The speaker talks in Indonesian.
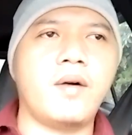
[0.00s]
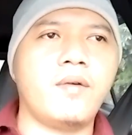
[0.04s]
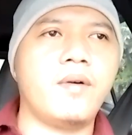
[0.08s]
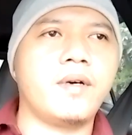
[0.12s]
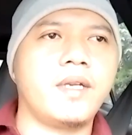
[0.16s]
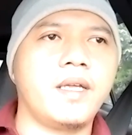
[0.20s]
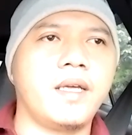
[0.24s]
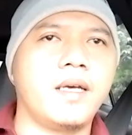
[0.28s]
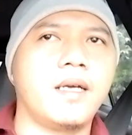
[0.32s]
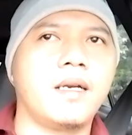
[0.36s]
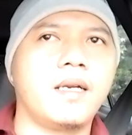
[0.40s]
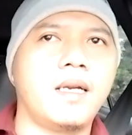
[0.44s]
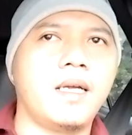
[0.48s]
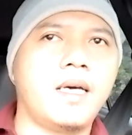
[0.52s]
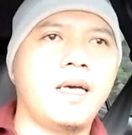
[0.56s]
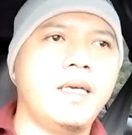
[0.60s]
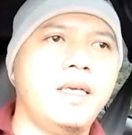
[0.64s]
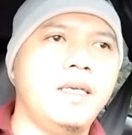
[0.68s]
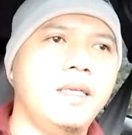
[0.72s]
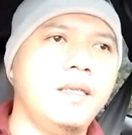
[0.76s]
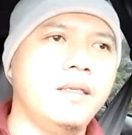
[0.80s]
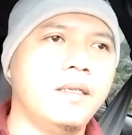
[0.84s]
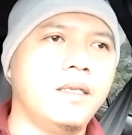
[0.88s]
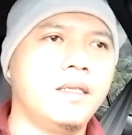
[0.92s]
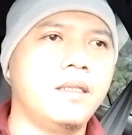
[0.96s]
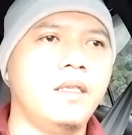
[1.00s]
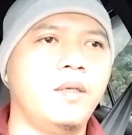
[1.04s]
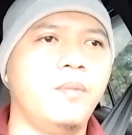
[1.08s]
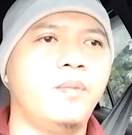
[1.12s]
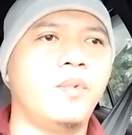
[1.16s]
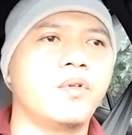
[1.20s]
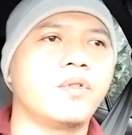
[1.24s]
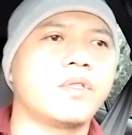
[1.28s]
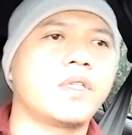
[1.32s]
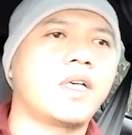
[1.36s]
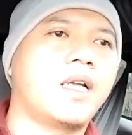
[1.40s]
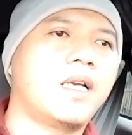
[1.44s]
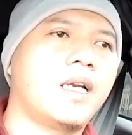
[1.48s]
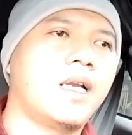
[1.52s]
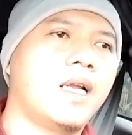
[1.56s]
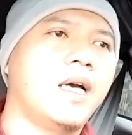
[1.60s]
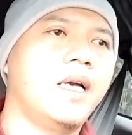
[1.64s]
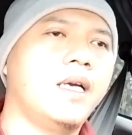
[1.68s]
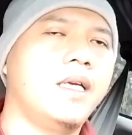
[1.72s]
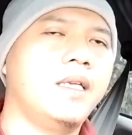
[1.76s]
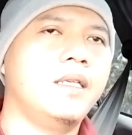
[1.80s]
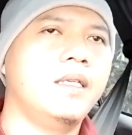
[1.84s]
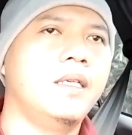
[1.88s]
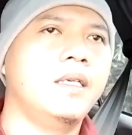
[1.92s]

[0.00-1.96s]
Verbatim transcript: yang lain di perusahaan lain